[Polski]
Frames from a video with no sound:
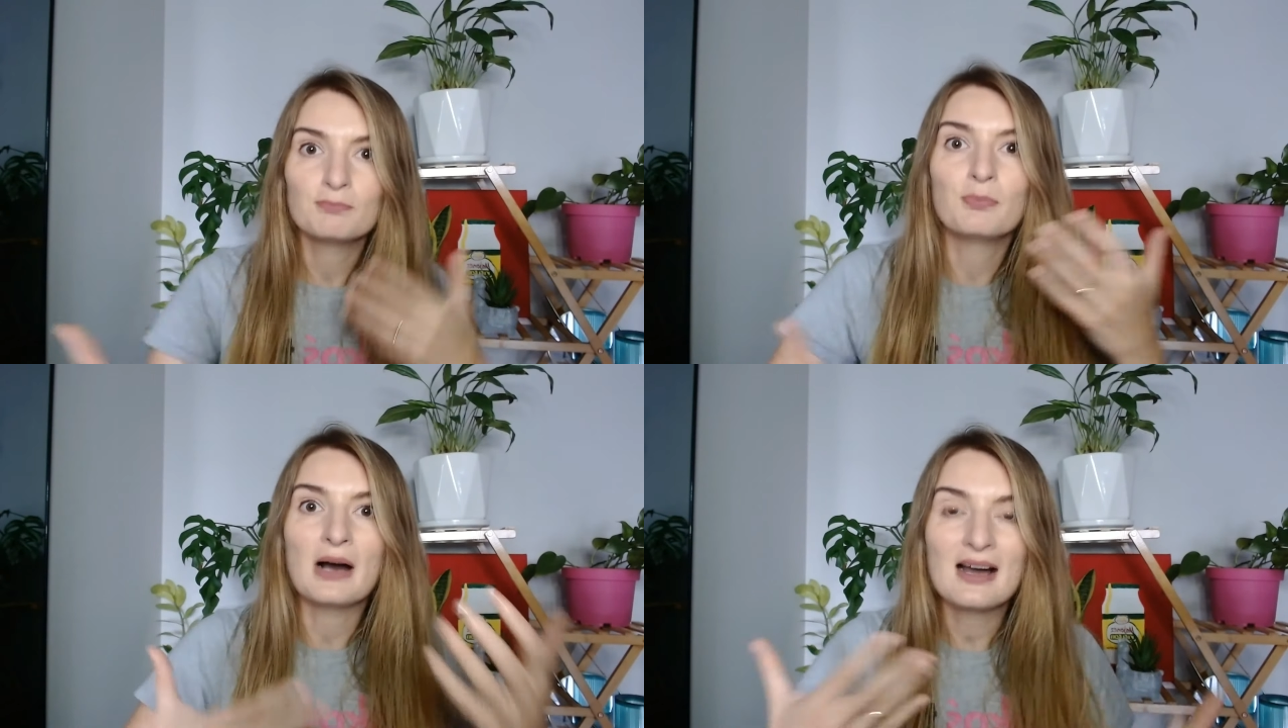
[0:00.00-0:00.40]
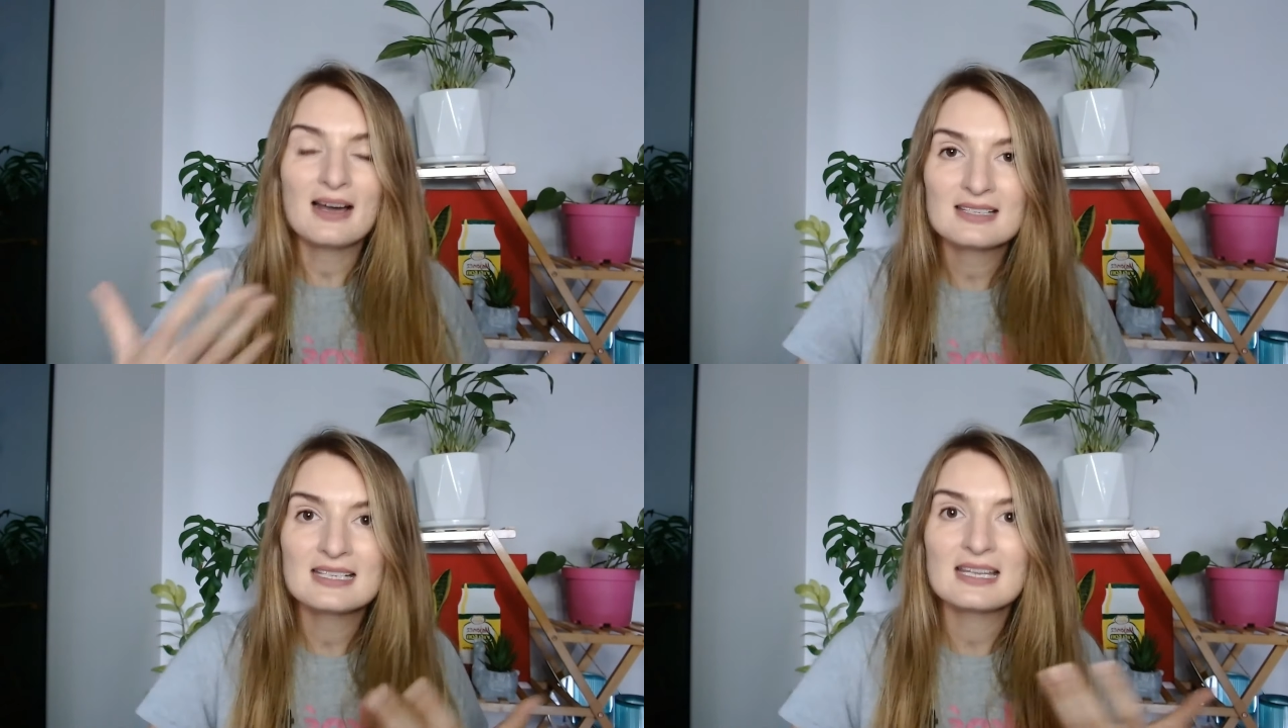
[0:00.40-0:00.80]

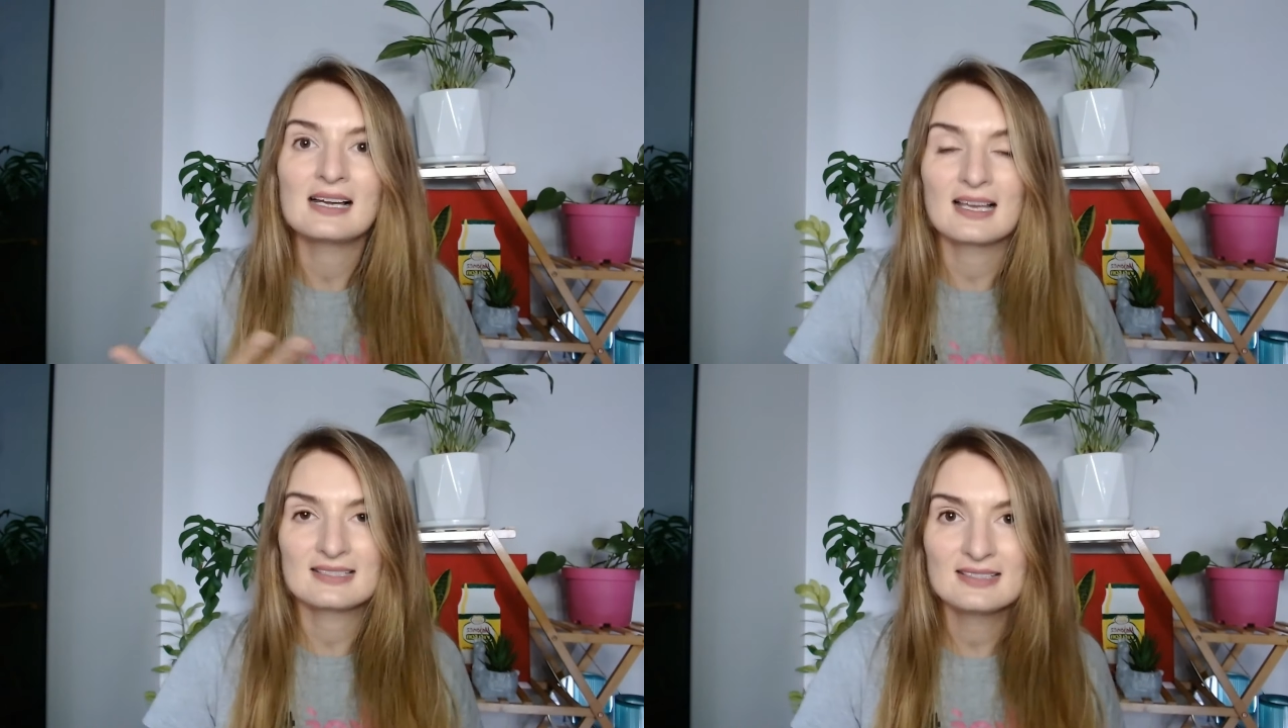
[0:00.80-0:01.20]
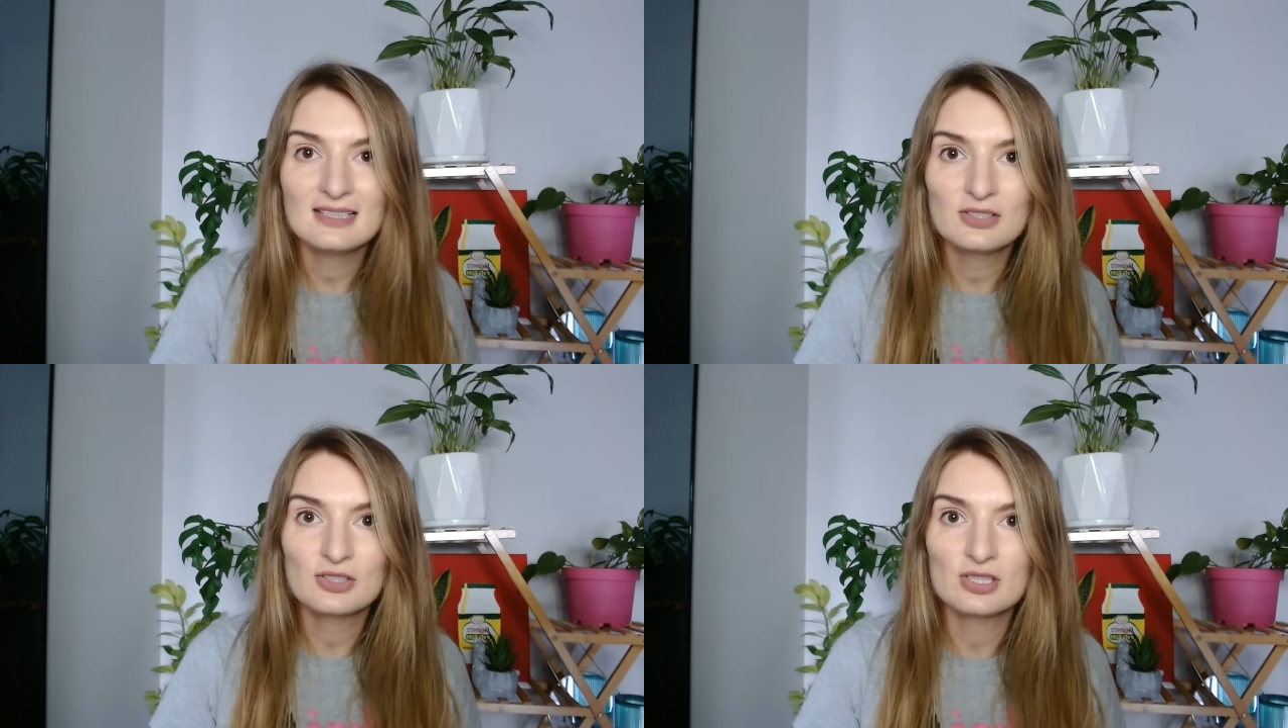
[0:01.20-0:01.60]
bardziej
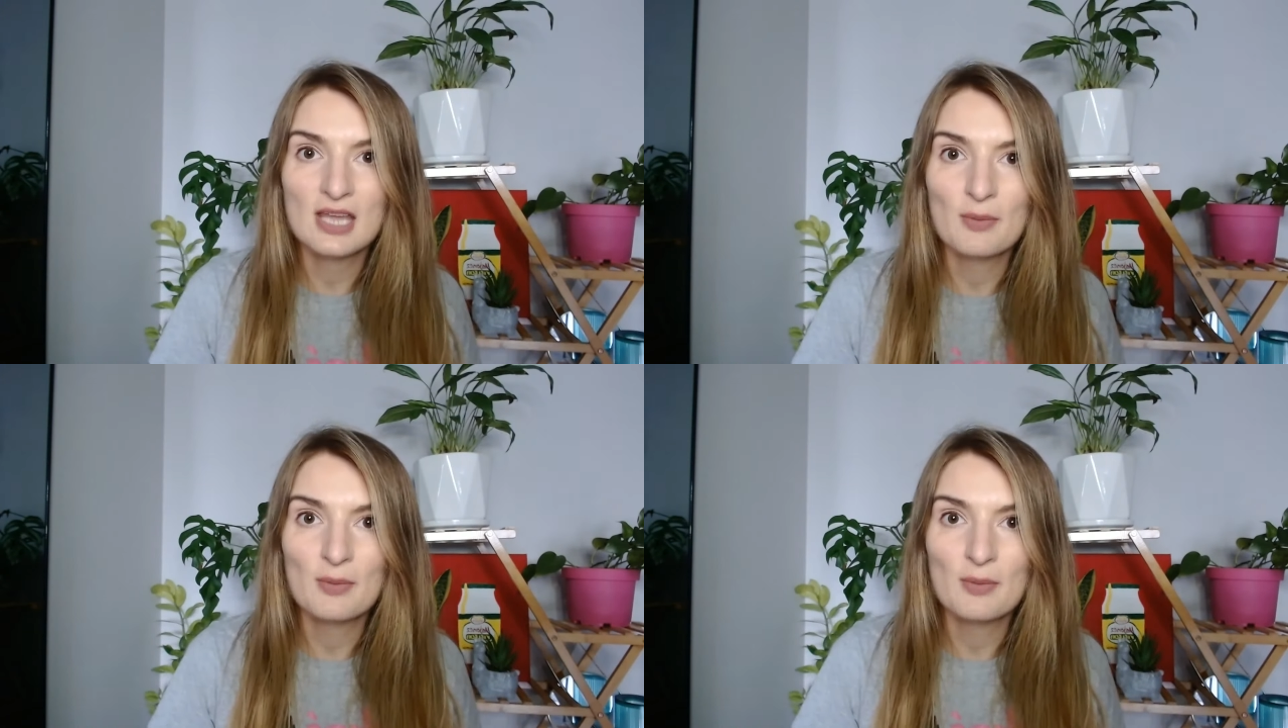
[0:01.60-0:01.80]
elastycznie